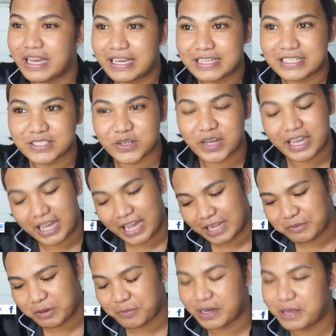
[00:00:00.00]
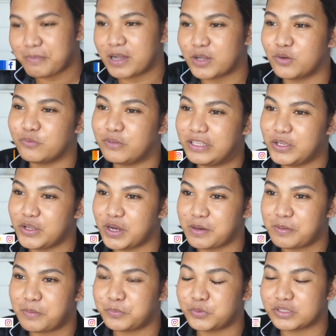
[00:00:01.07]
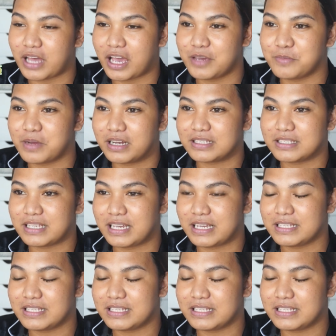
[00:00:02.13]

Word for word: So ayan, may panibagong video na naman po tayo mga sis.